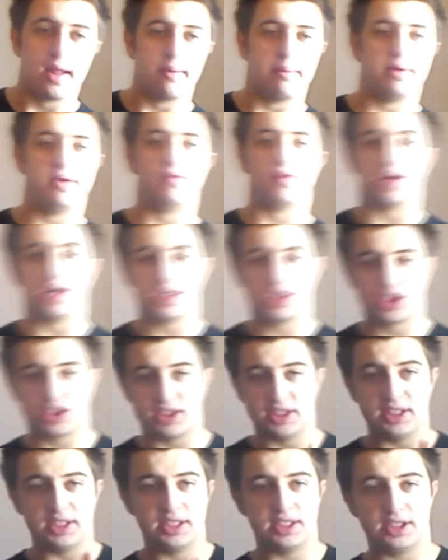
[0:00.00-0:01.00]
Mais voilà,
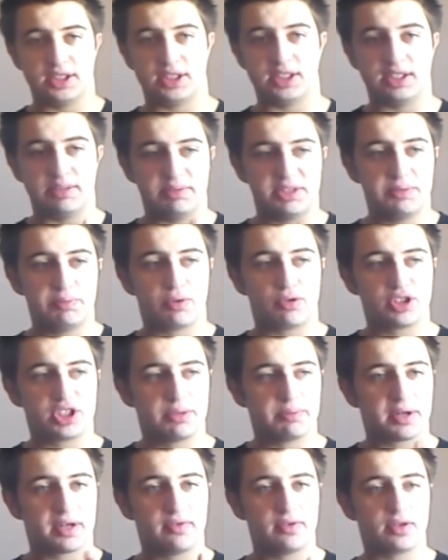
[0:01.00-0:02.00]
j'ai des, petits projets
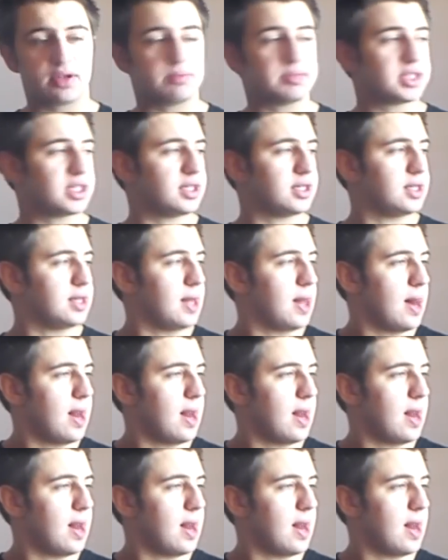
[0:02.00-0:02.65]
prévus comme ça.